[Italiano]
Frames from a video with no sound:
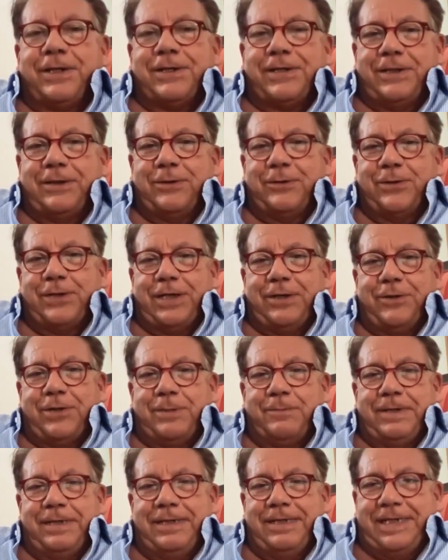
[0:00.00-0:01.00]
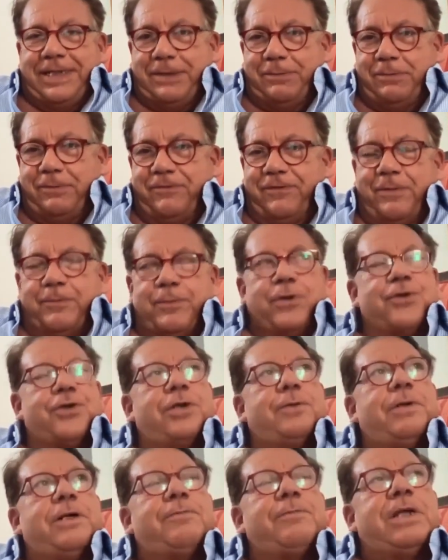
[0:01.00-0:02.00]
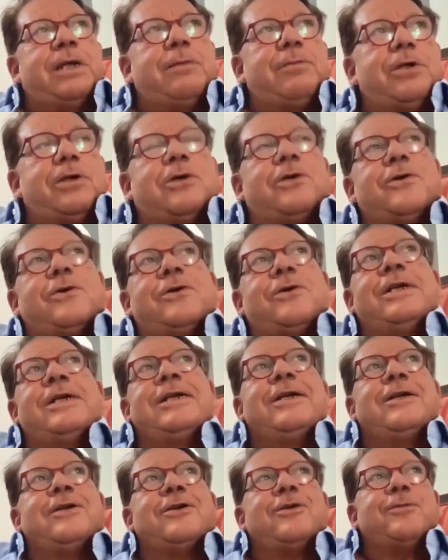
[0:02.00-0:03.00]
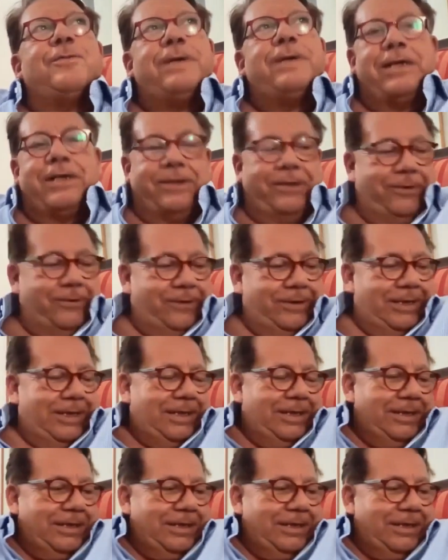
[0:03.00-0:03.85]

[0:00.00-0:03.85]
che sento questa cosa bellissima, fa piacere per il mio amico Roberto.